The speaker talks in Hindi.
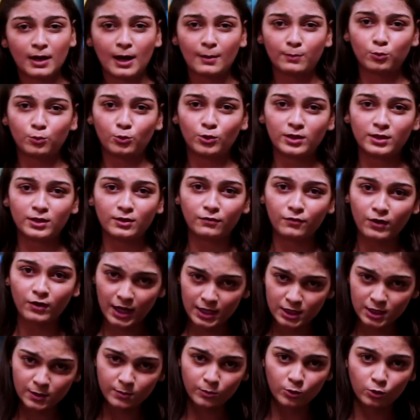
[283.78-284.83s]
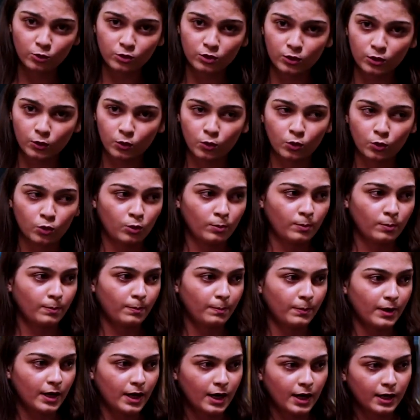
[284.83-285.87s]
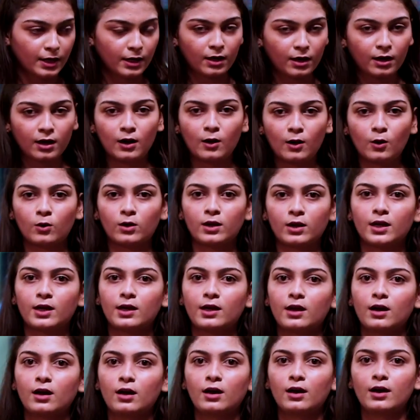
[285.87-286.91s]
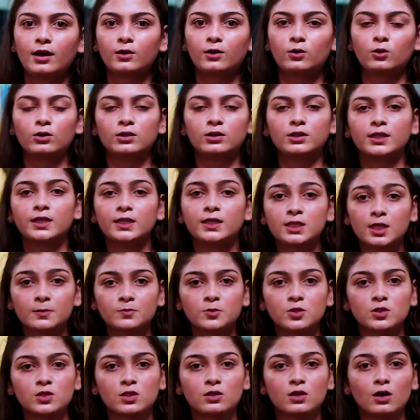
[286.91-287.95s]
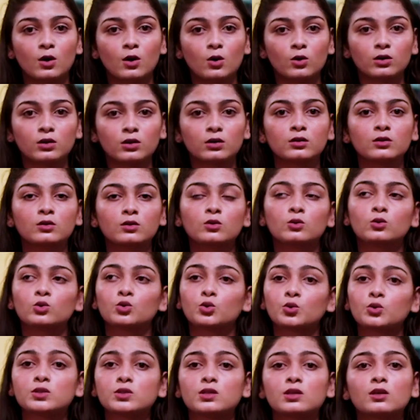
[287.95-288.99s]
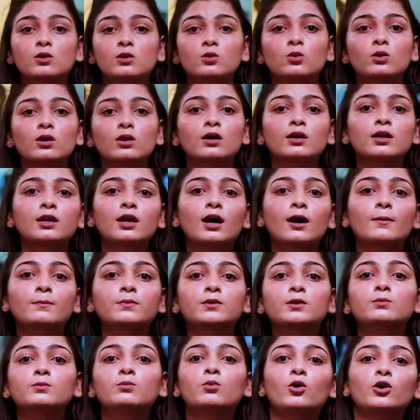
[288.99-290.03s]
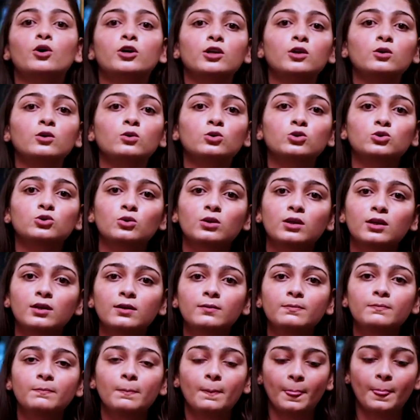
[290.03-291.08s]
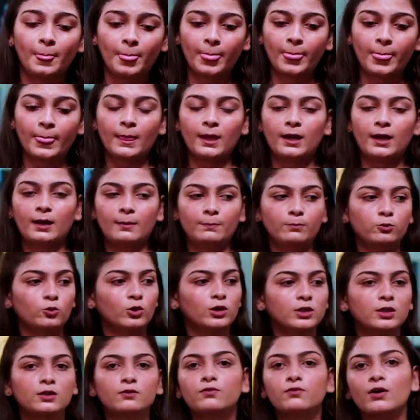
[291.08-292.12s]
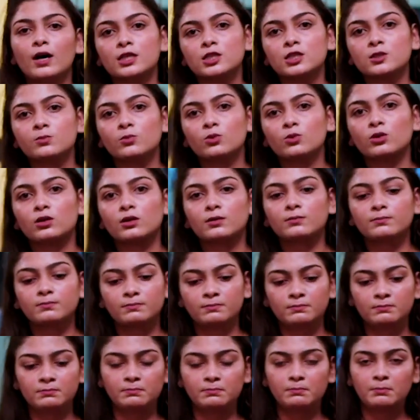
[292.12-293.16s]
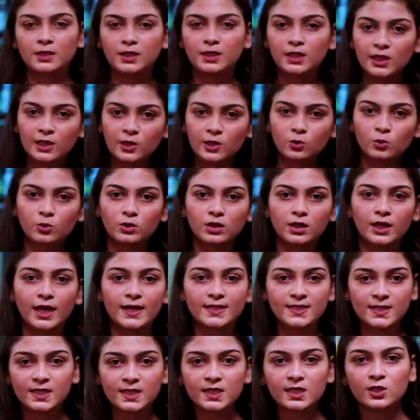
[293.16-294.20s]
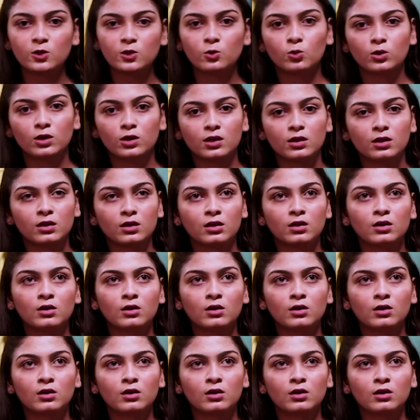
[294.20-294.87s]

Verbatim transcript: आप पूरा दिन फास्ट में होते हो पराठा खाओगे या एंड ऑलरेडी सब चीज़ें खाओगे तो इससे ये होगा कि आपकी बॉडी को जो है ना पूरा दिन फास्ट में होगे मतली होगी एसिडिटी होगी